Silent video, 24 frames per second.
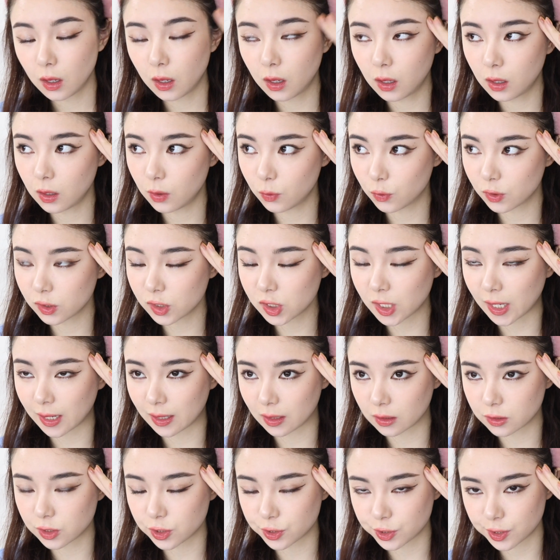啊。我傻
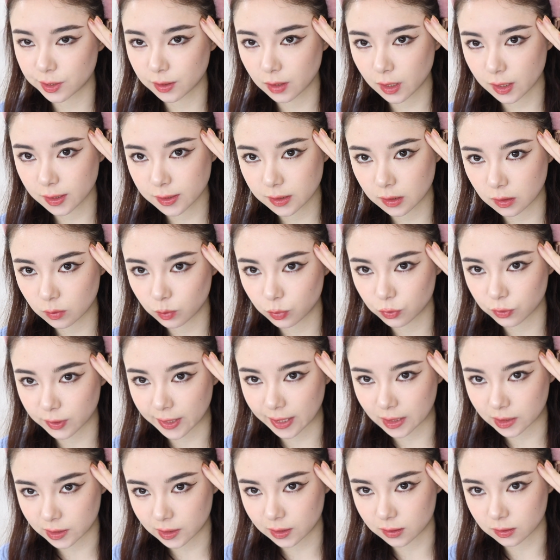了，其实应该先补
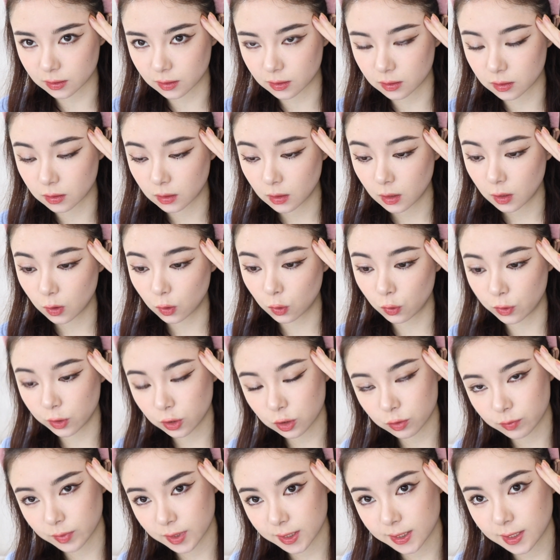眼影的，我为
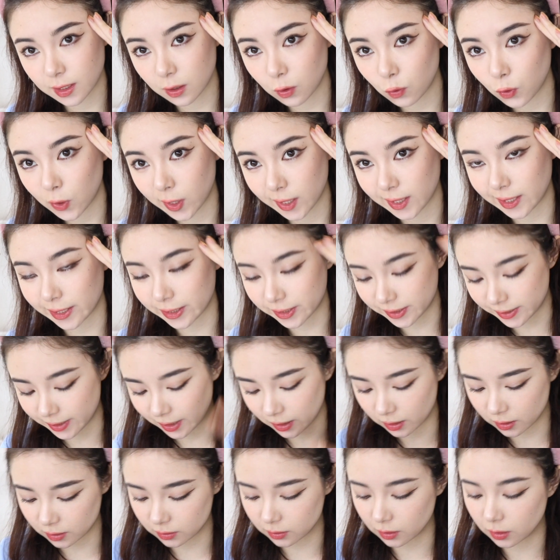什么先画眼线
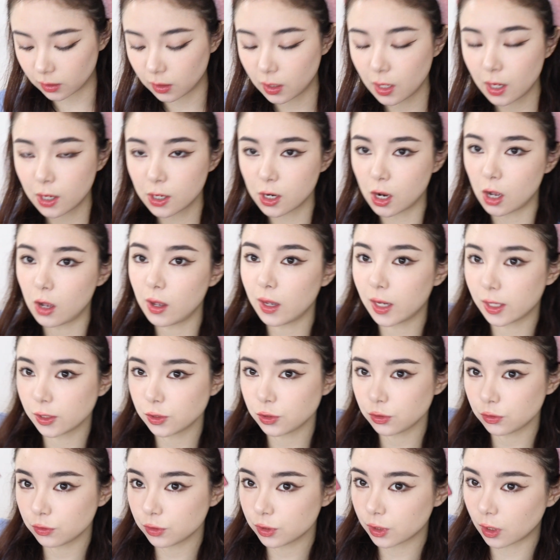了呢？然后还
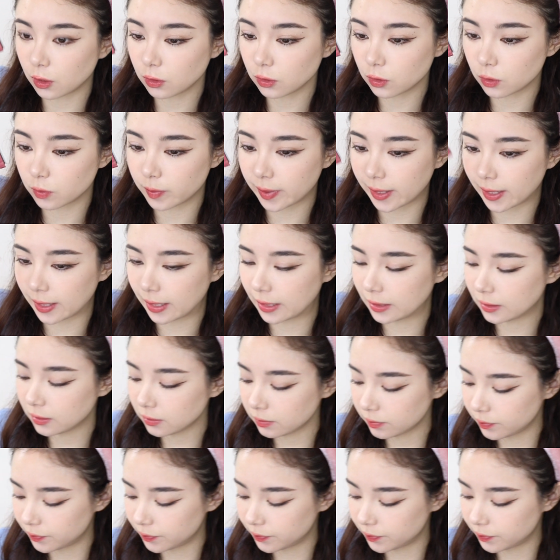是用小狗盘